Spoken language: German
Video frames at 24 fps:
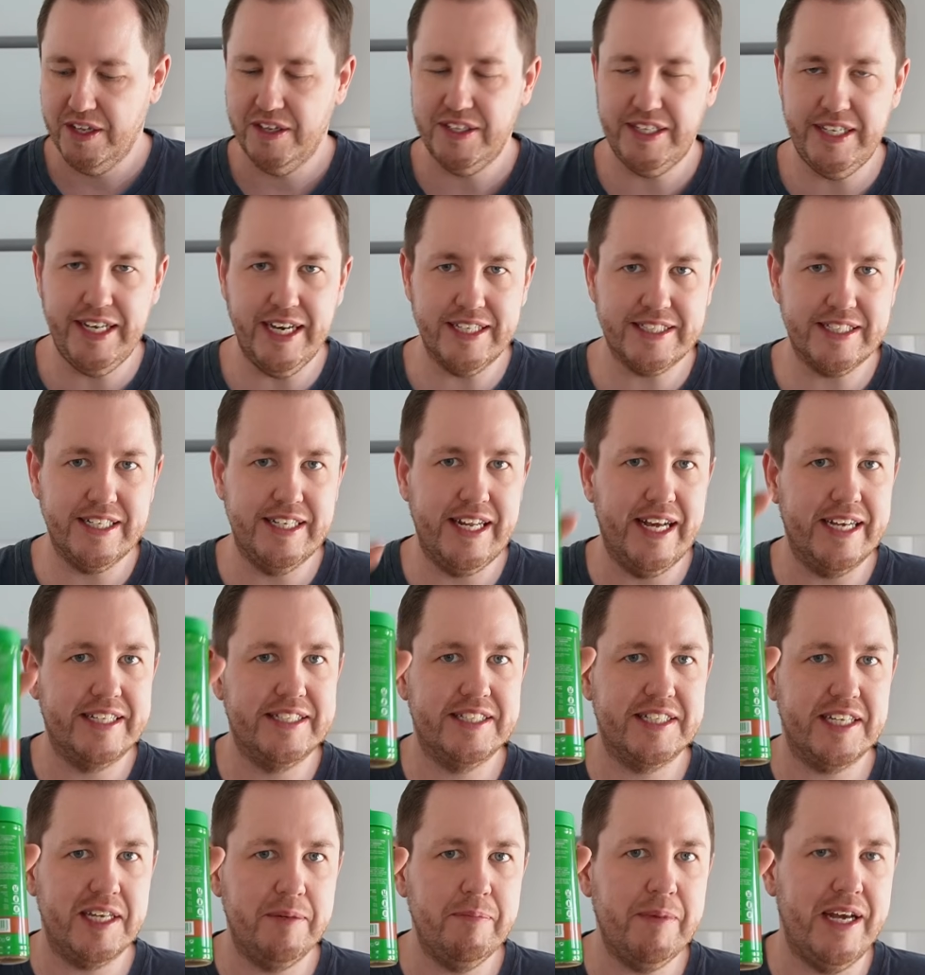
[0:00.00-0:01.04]
Hier hast du eine
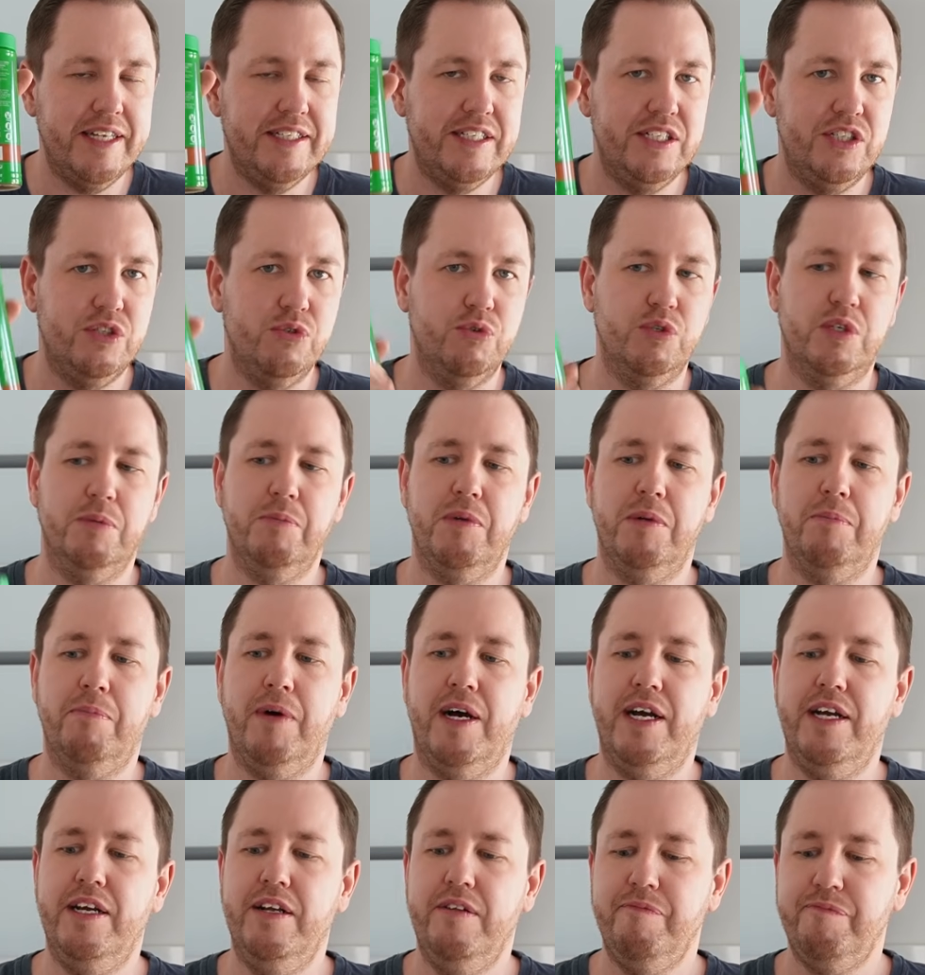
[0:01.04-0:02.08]
extreme Essignote mit
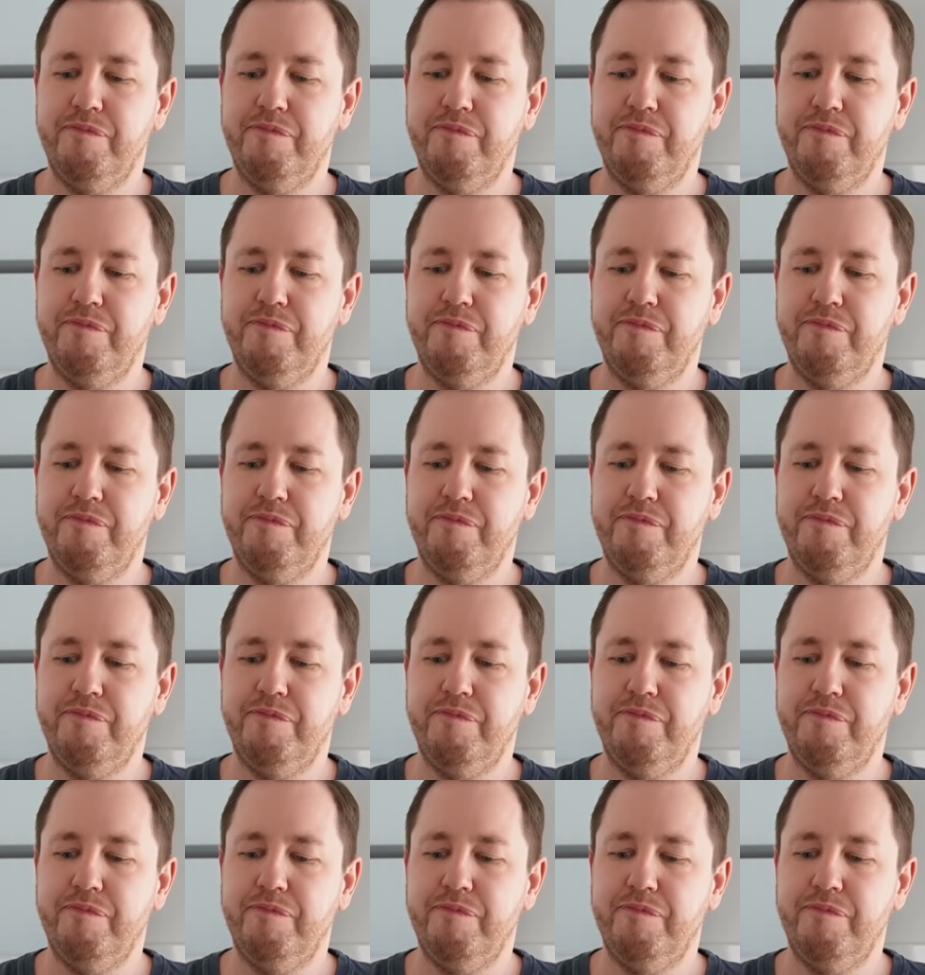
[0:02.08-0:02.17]
bei.